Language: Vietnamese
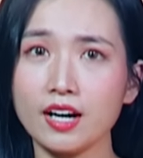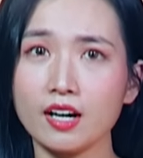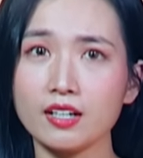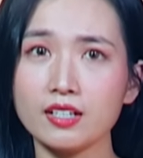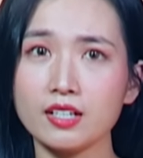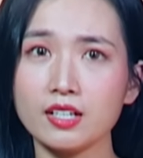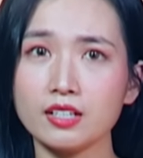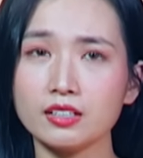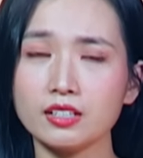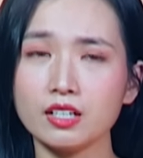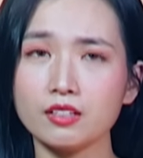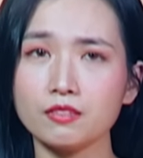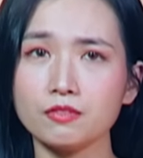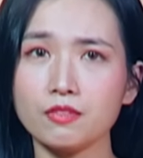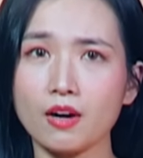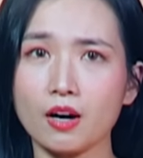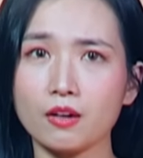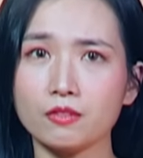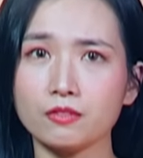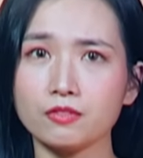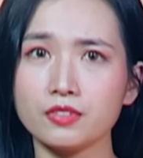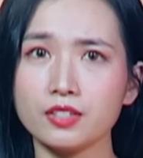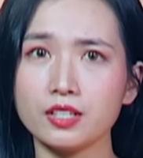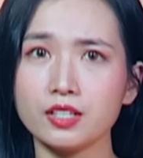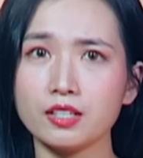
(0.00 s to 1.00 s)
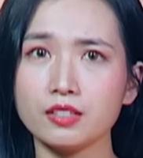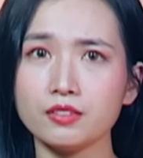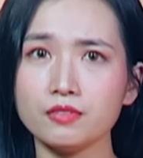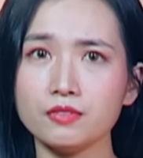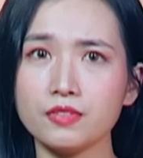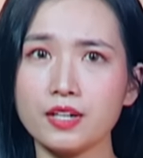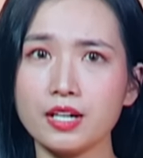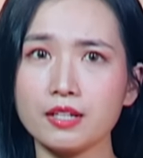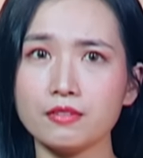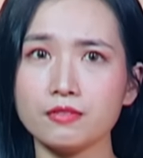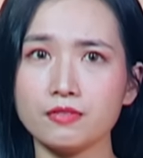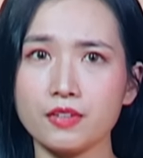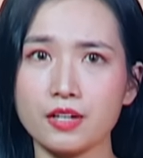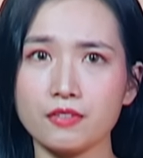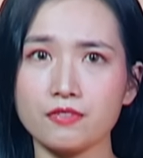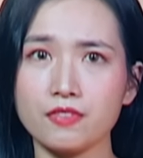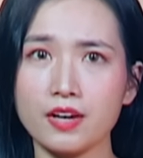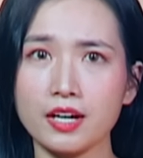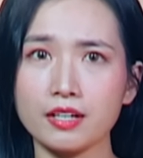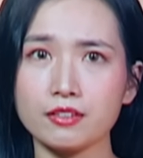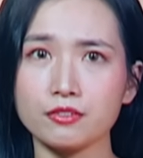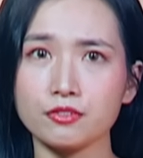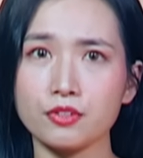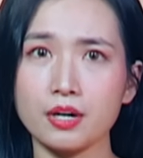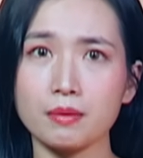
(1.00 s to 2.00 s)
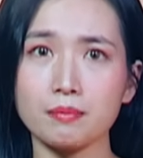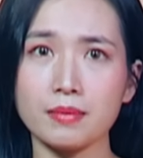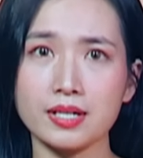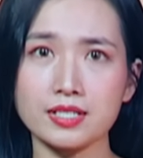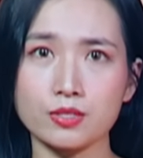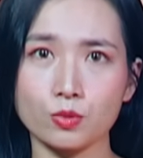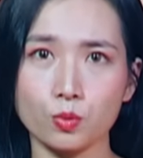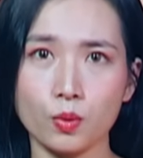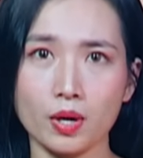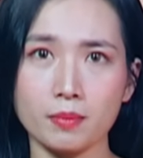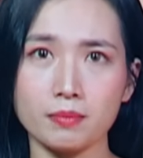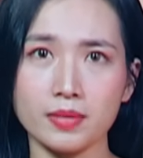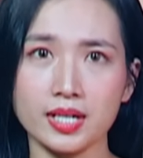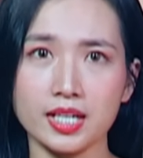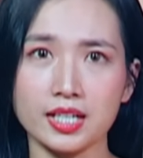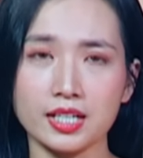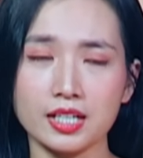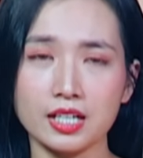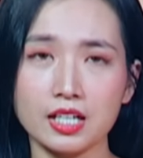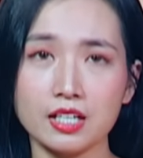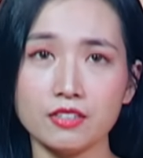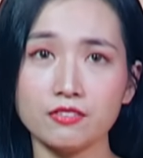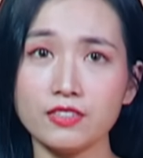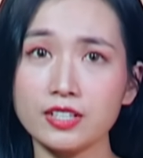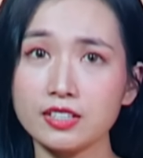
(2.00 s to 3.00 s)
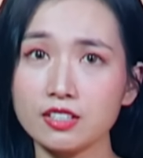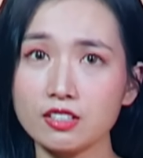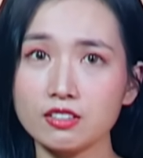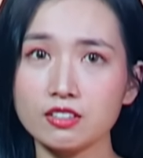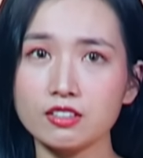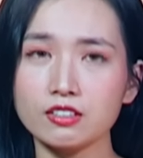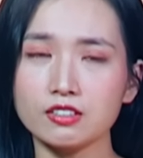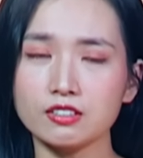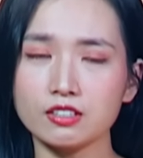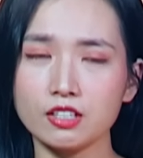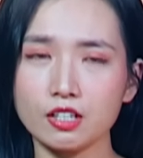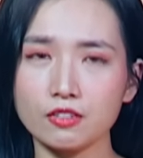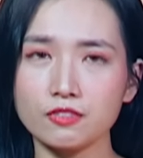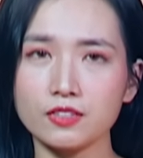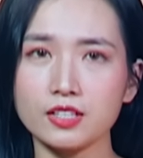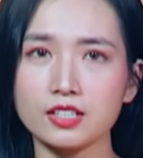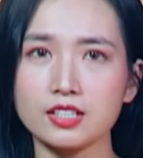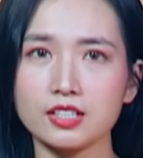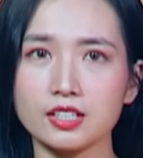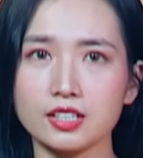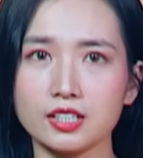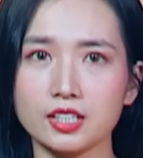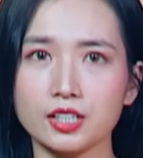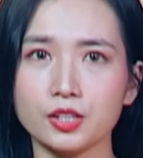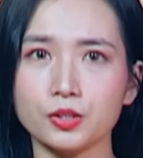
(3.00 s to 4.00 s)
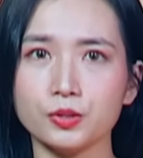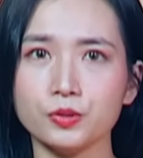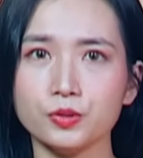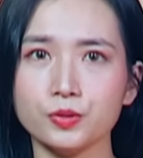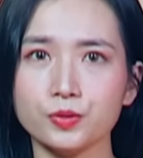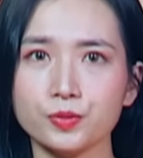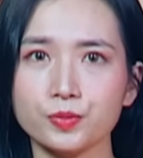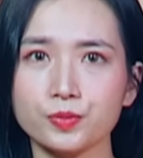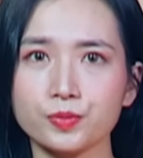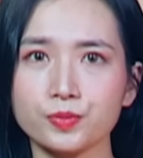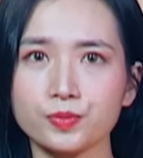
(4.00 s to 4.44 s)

nói hơi thất vọng với ứng viên Vivek Ramaswamy vì tư tưởng có phần cực hữu.